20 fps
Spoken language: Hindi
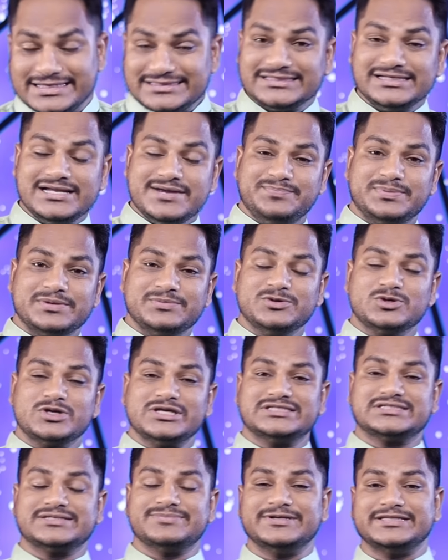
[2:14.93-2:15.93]
इसलिए प्रभु
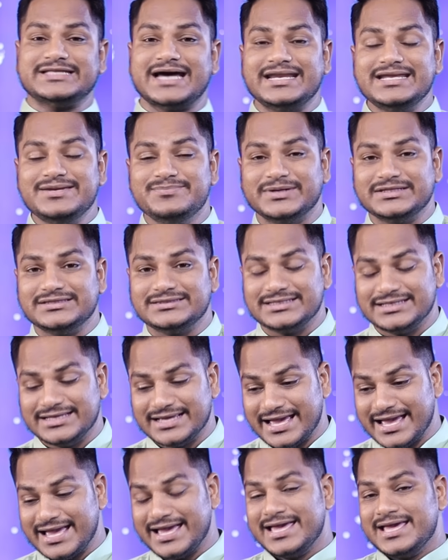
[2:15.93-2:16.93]
की जिम्मेदारी
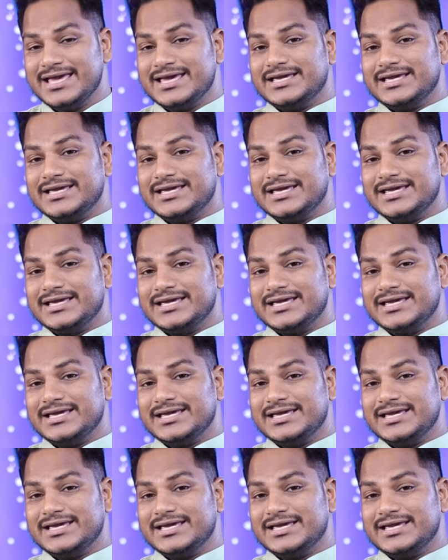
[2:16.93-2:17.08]
बनती है